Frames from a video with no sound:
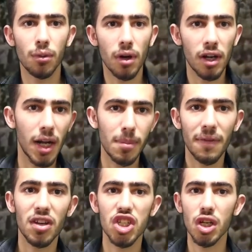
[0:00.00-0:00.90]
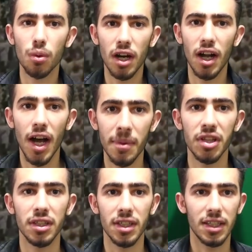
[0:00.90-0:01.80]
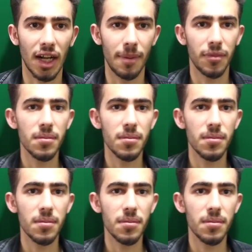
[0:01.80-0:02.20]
وراك ما في شيء وراها ابدا يعني انك عم